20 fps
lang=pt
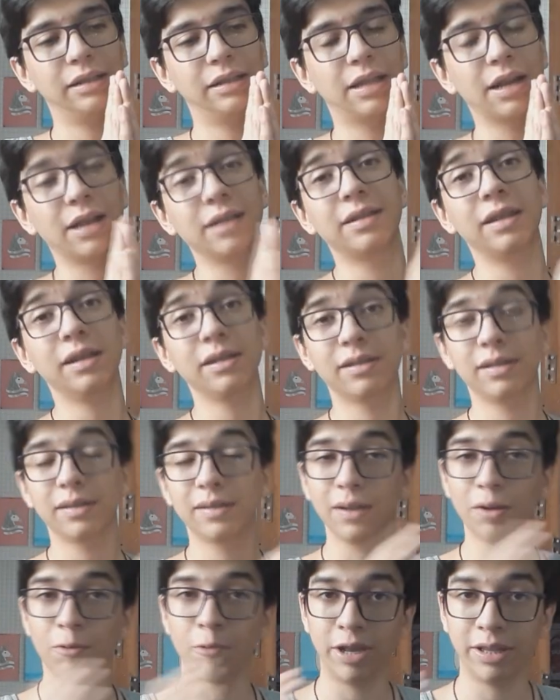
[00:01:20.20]

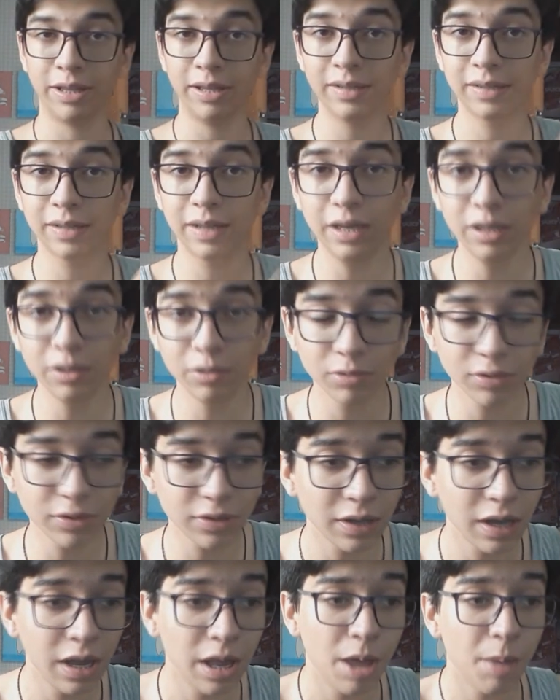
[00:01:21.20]
350
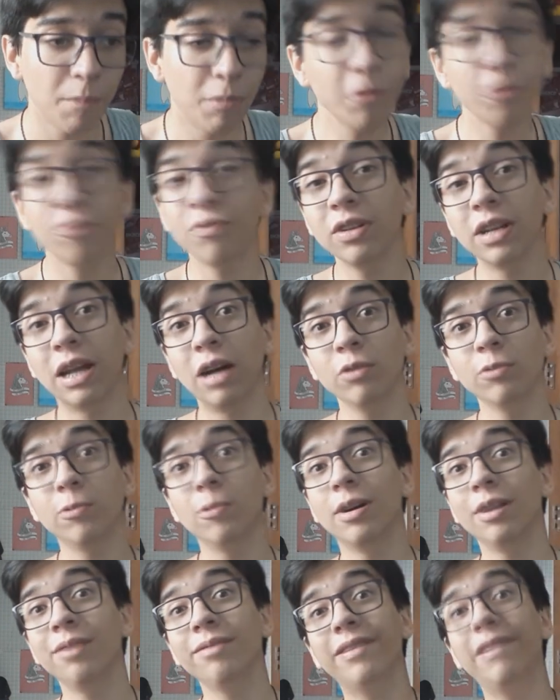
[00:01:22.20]
inscritos para o final
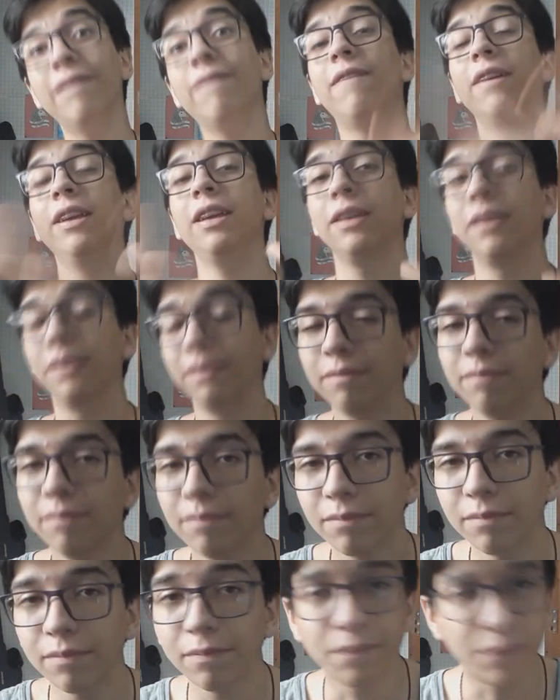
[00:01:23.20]
do ano que vem.
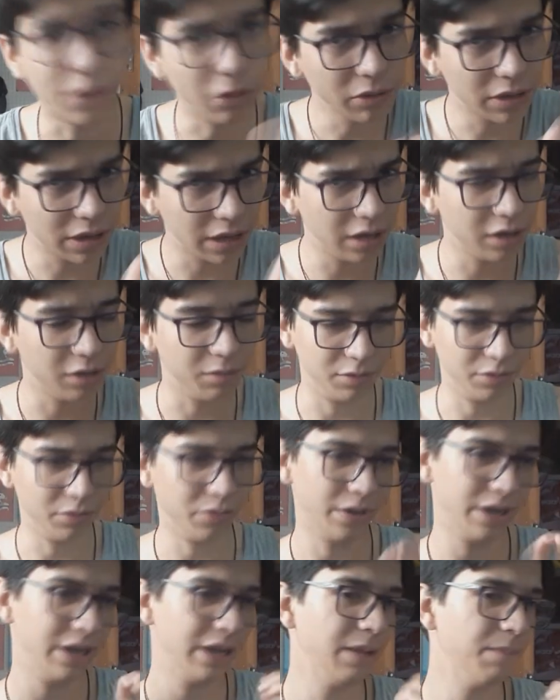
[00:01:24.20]
Então calma,
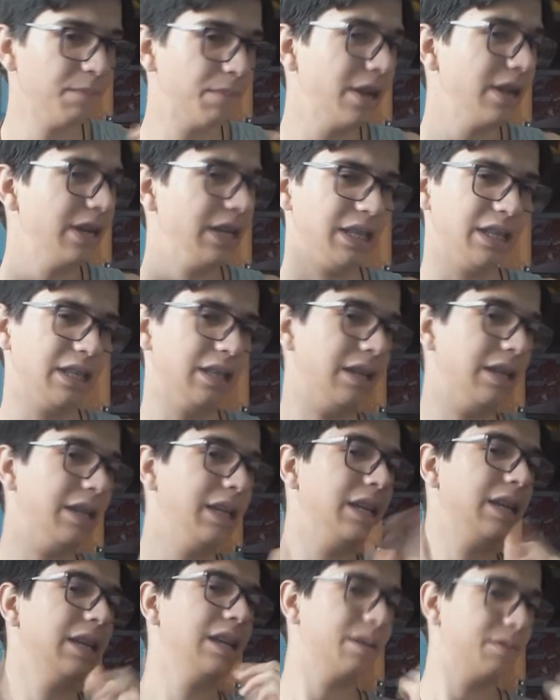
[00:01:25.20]
não é nem pra ainda.
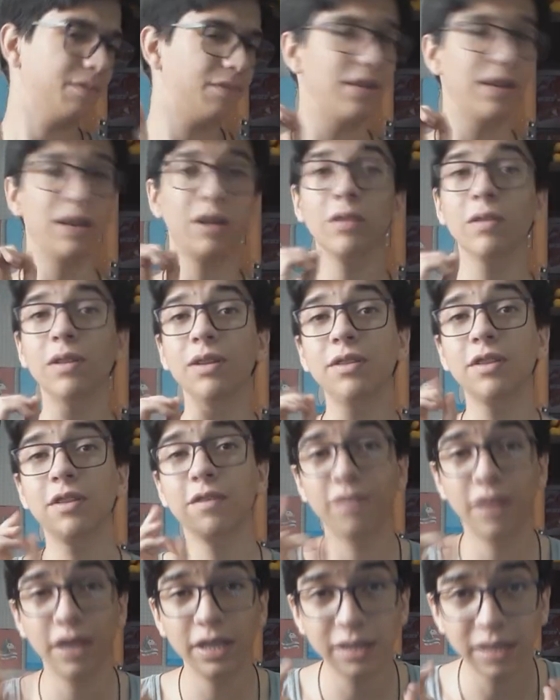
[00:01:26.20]
Final do ano que
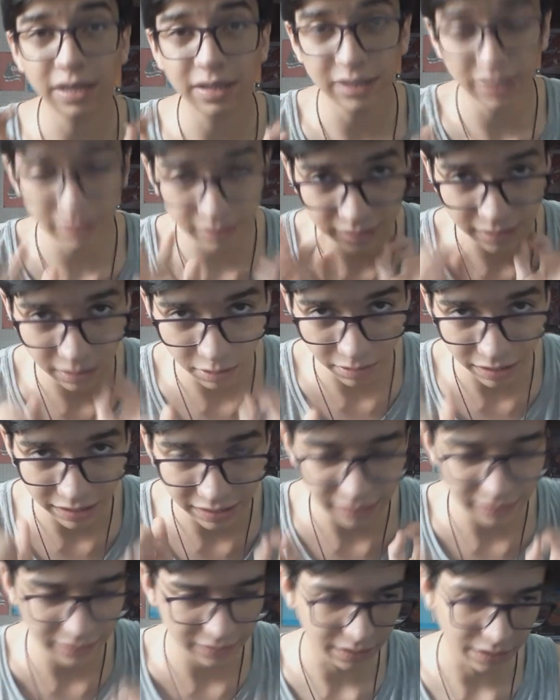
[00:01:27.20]
vem,
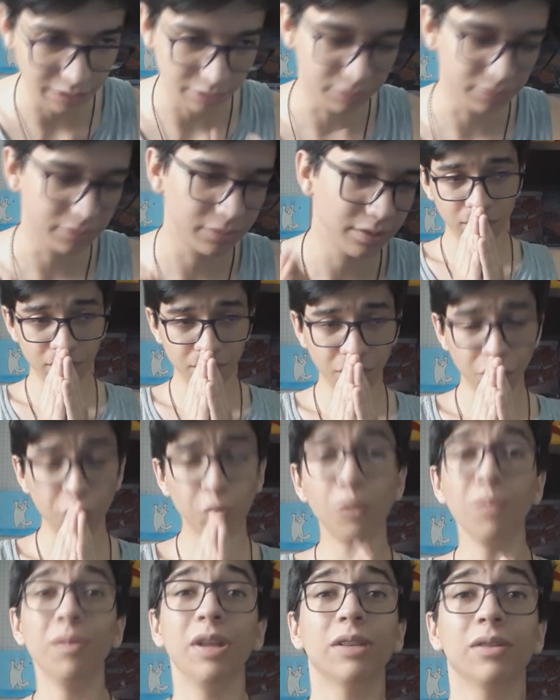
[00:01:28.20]
350 inscritos. No
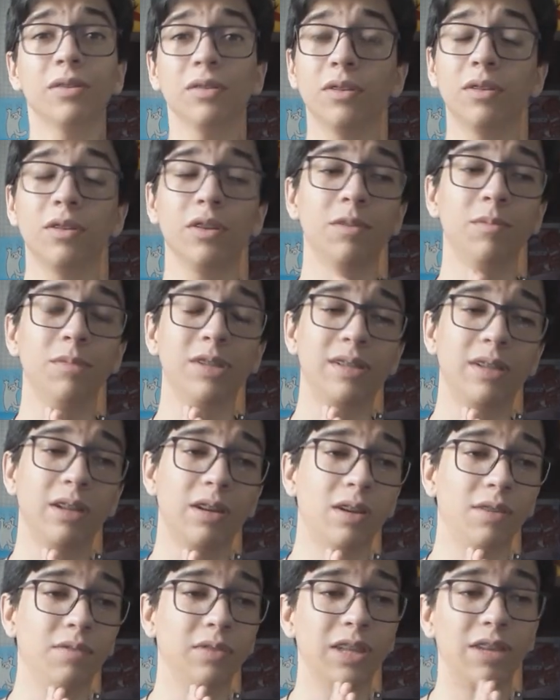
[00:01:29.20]
começo de
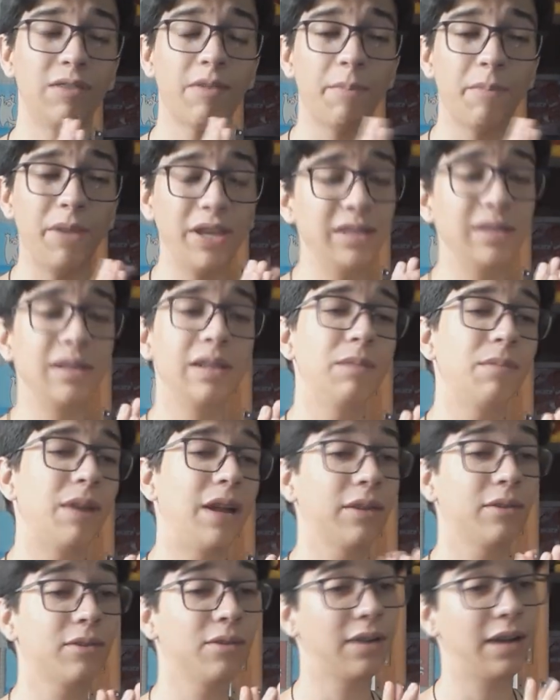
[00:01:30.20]
2019 eu tava bem
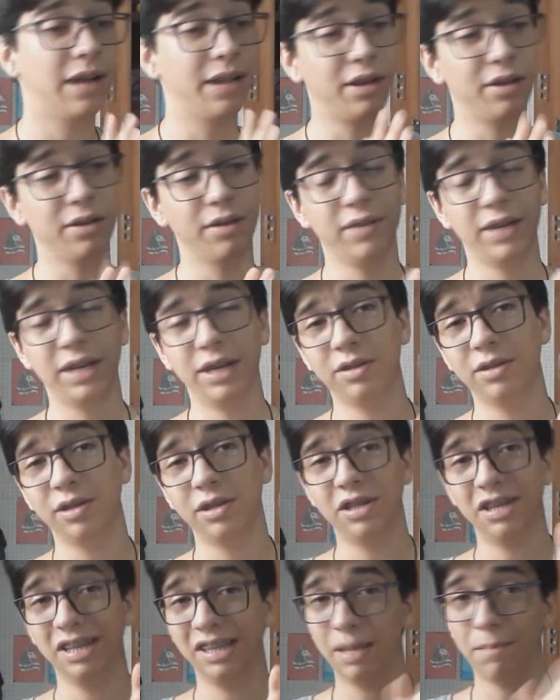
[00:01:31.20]
desanimado com o canal, na verdade eu já
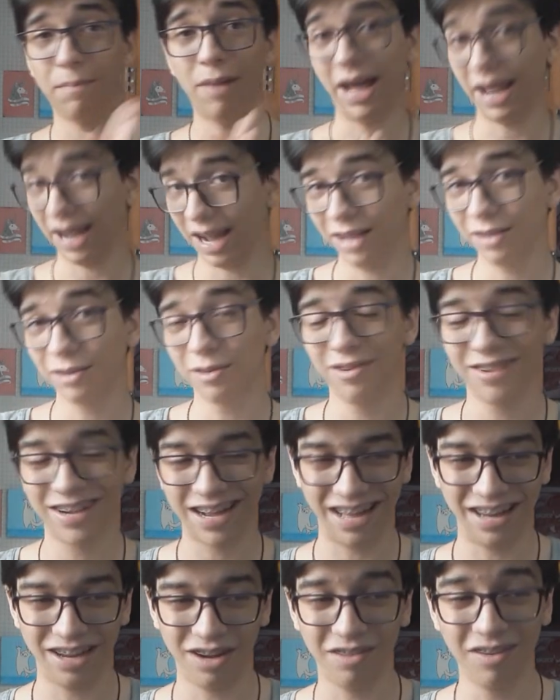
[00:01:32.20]
tinha até parado com o
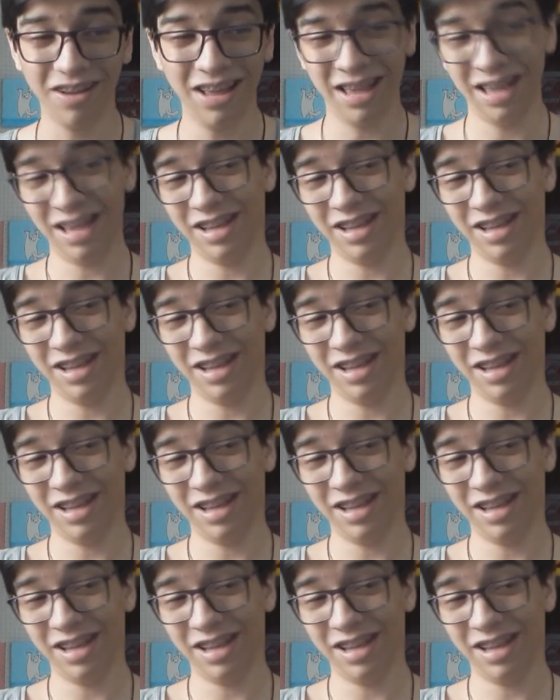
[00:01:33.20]
canal